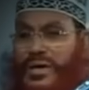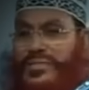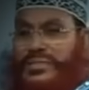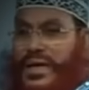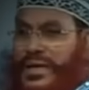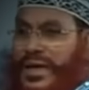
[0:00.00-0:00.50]

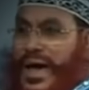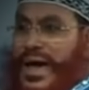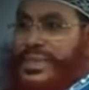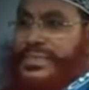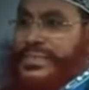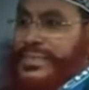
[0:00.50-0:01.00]
বাজনা
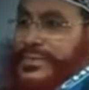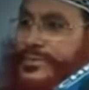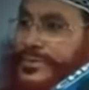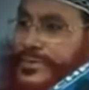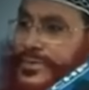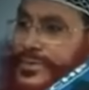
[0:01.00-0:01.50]
নাচ
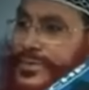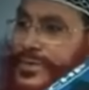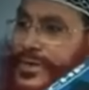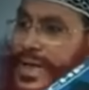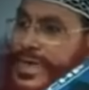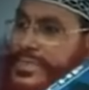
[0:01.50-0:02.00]

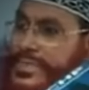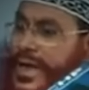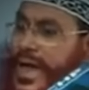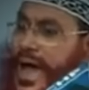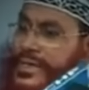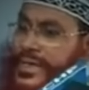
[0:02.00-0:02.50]

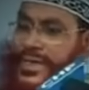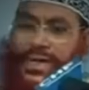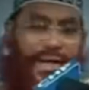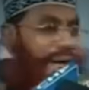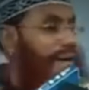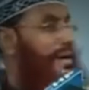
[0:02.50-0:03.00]
রাস্তায় হাঁটে
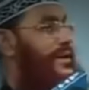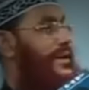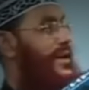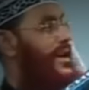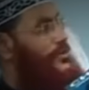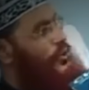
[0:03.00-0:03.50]

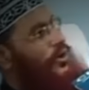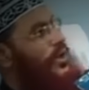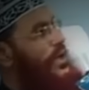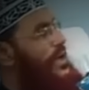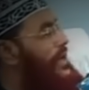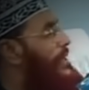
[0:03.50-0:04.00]
আর ঢোলে